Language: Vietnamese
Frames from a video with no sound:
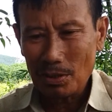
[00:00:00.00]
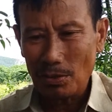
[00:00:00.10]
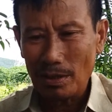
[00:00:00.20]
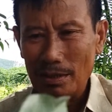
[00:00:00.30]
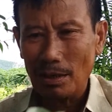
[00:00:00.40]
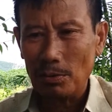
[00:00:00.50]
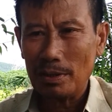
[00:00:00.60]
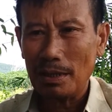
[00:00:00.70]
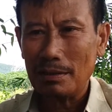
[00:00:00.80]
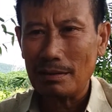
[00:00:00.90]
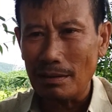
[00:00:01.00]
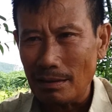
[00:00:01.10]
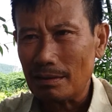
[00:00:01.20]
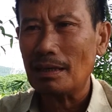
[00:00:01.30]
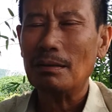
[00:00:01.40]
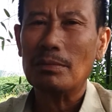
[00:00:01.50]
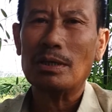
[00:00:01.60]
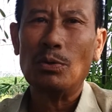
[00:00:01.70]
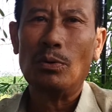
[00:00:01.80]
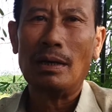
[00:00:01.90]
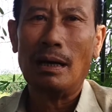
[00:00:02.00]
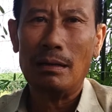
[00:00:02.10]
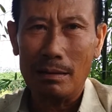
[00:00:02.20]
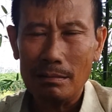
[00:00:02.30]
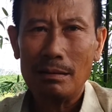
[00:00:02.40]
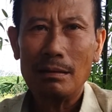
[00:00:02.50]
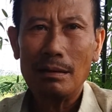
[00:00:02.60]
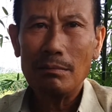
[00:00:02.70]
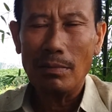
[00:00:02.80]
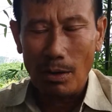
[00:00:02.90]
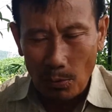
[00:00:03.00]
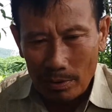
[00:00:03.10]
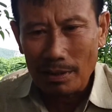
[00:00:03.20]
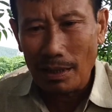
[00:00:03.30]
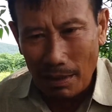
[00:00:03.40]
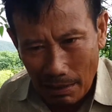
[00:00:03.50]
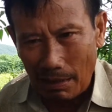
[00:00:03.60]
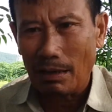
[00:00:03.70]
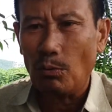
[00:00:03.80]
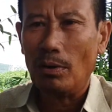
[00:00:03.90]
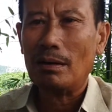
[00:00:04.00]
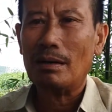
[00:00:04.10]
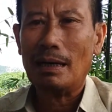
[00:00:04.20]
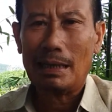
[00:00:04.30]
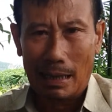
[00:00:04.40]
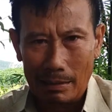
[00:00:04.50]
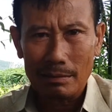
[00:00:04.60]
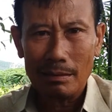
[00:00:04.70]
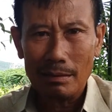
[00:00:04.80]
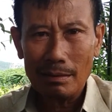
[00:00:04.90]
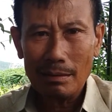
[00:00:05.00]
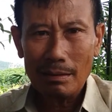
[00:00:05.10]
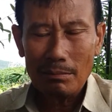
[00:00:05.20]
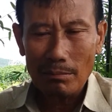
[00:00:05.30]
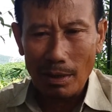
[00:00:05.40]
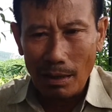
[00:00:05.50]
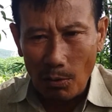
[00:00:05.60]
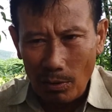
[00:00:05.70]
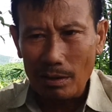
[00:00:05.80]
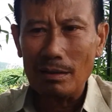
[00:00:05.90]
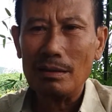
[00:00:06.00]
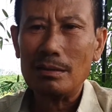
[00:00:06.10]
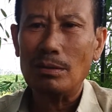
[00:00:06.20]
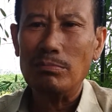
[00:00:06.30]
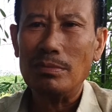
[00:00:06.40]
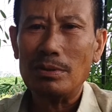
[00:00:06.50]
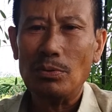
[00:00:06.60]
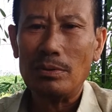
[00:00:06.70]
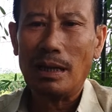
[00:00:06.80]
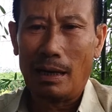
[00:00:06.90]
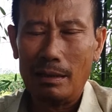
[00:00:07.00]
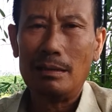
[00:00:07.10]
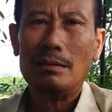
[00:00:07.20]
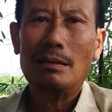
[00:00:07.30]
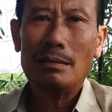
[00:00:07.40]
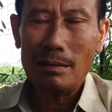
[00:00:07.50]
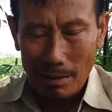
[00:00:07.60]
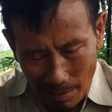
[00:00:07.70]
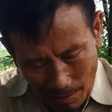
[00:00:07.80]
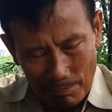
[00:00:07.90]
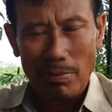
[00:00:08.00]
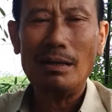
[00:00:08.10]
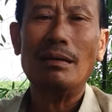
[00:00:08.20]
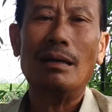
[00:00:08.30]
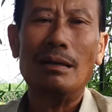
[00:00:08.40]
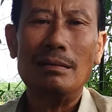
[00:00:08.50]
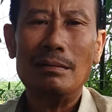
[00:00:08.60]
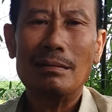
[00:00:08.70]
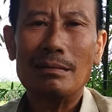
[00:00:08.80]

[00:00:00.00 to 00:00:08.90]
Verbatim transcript: cho nên à. khi cứ tìm cái thuốc đa lưng mà uống thì là quá ra đa thẳng à. mà uống cái trúng cái thuốc thẳng á là bớt đau lưng bớt đau lưng